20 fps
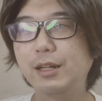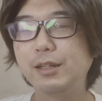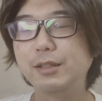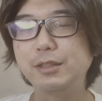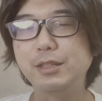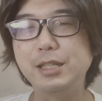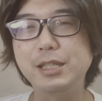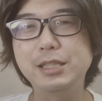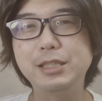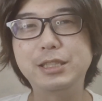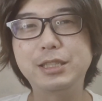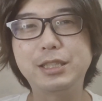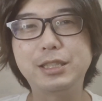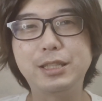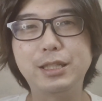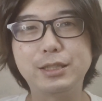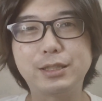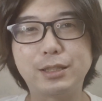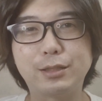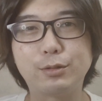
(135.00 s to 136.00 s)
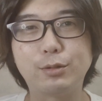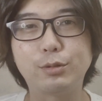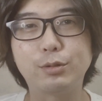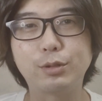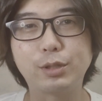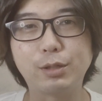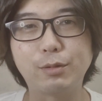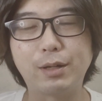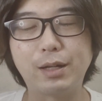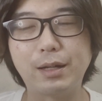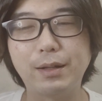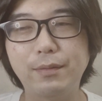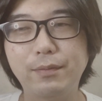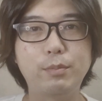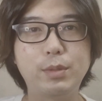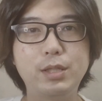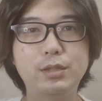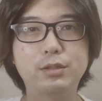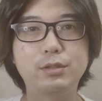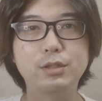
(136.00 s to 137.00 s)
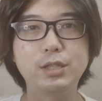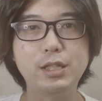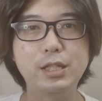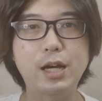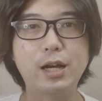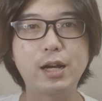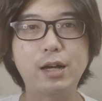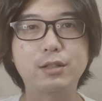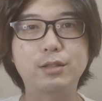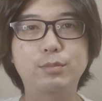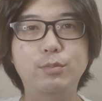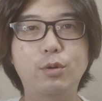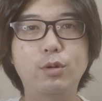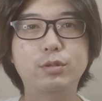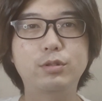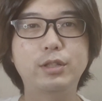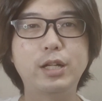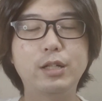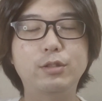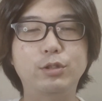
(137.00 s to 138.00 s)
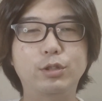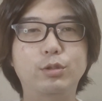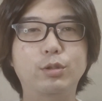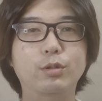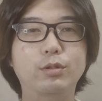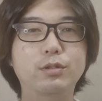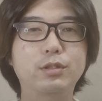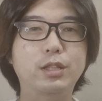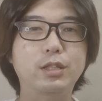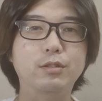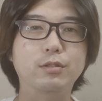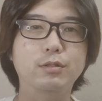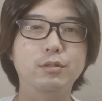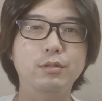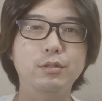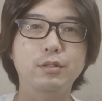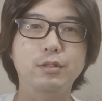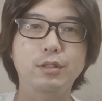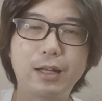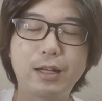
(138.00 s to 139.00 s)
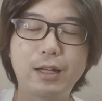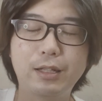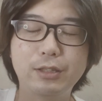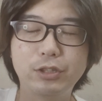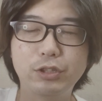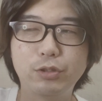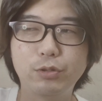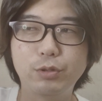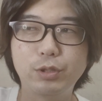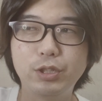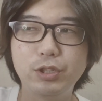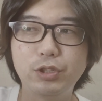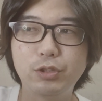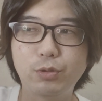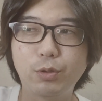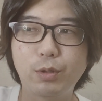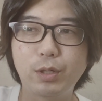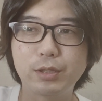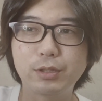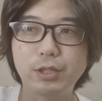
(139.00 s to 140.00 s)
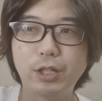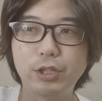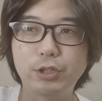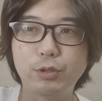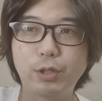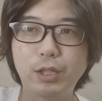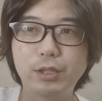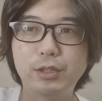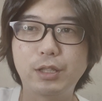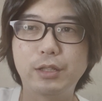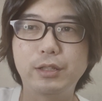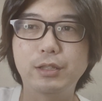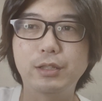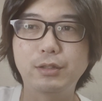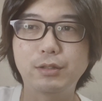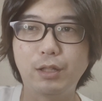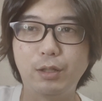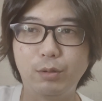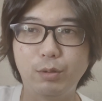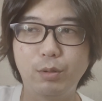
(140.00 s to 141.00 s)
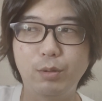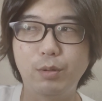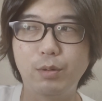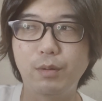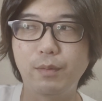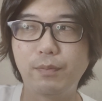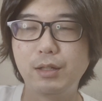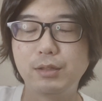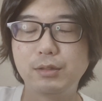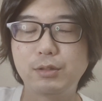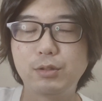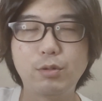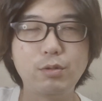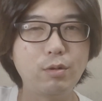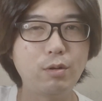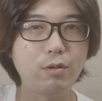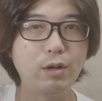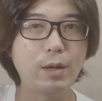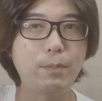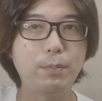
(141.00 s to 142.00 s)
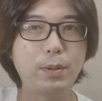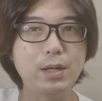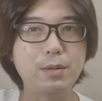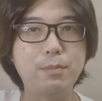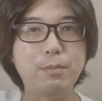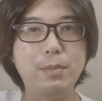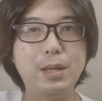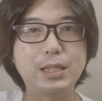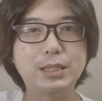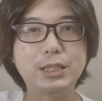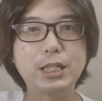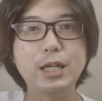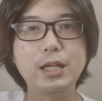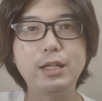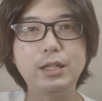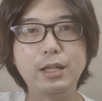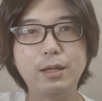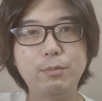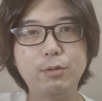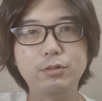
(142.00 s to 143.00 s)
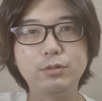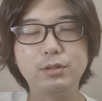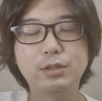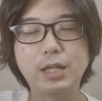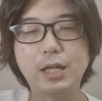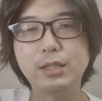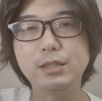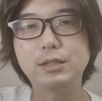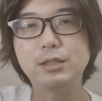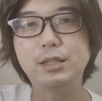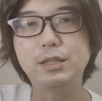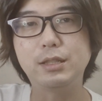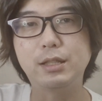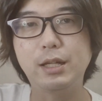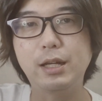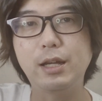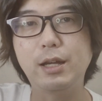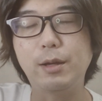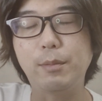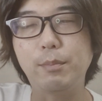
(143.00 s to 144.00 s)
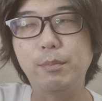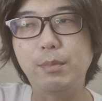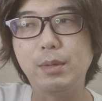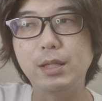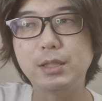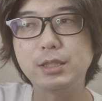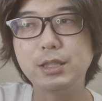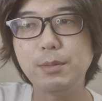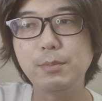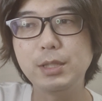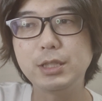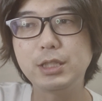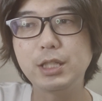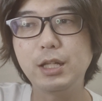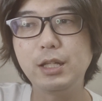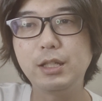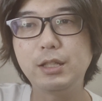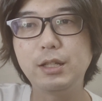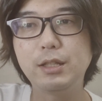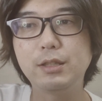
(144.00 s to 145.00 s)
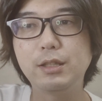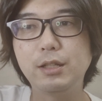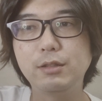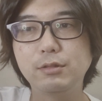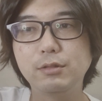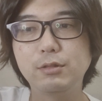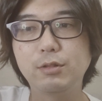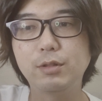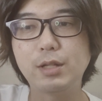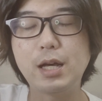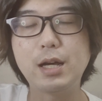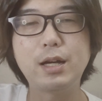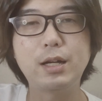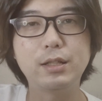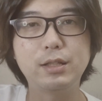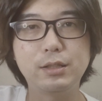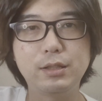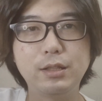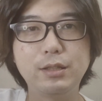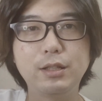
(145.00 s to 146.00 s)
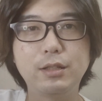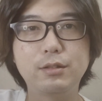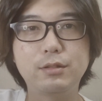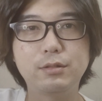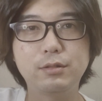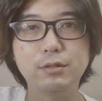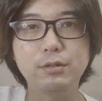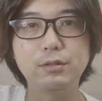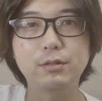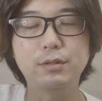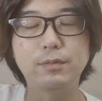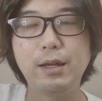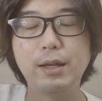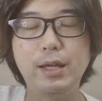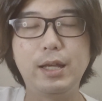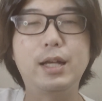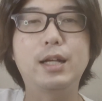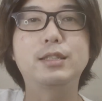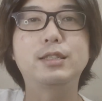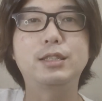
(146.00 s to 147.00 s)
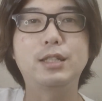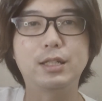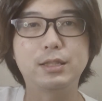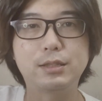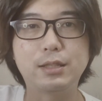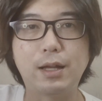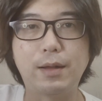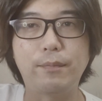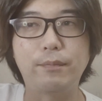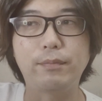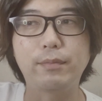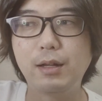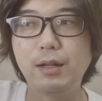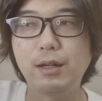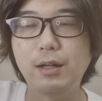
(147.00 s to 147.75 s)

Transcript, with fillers: 認識でした、その時は。水に長く潜れる人っていう感じの印象が最初あったんですけど、その後やっぱりめちゃイケ僕大好きで、めちゃめちゃイケてるの中で出てくる江頭さん。